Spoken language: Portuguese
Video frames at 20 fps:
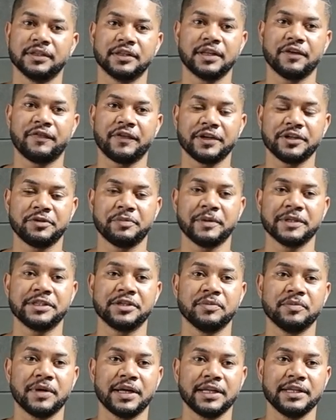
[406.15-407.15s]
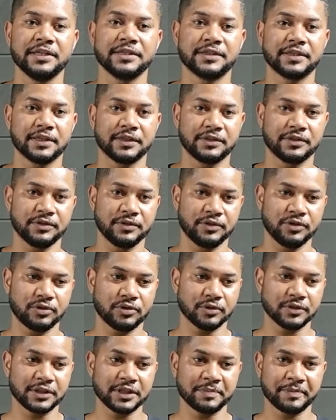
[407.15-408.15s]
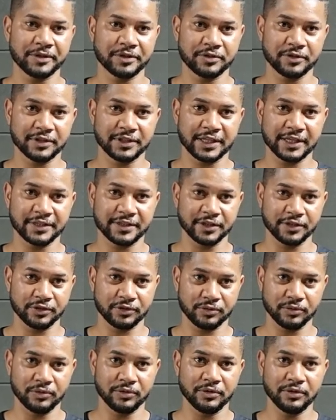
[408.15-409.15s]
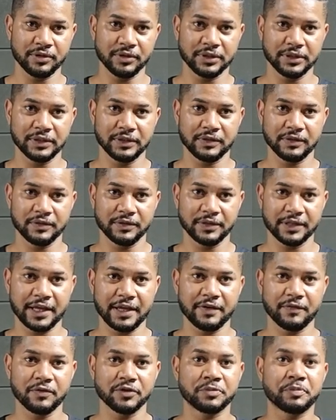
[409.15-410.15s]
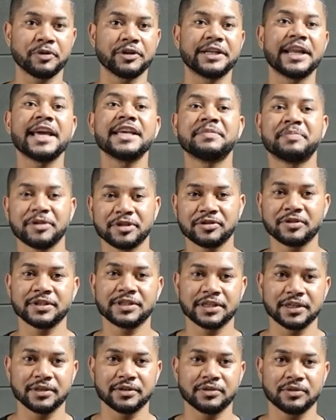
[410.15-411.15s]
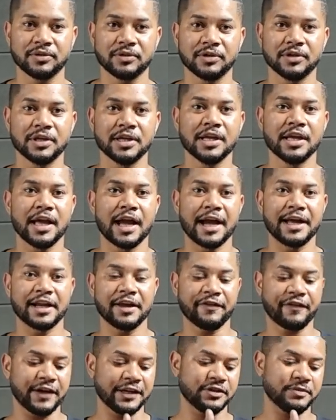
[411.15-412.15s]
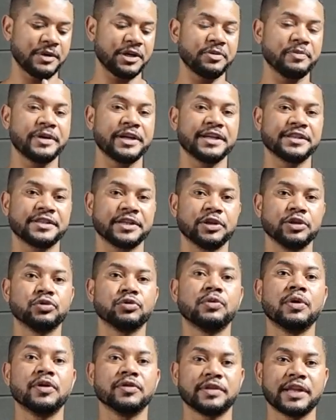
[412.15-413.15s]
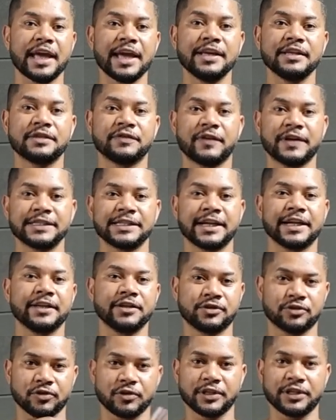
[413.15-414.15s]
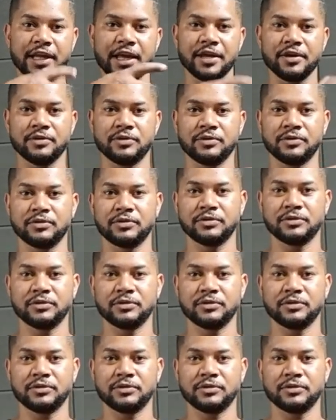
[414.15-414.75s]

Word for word: Nós faz, tipo assim, uma lista de todas as pessoas que acertou. Né? Uhum. Vamos por 10 pessoas acertou. É, mas aí, aí faz uma numeração do 1 ao 10, faz aquele sorteio.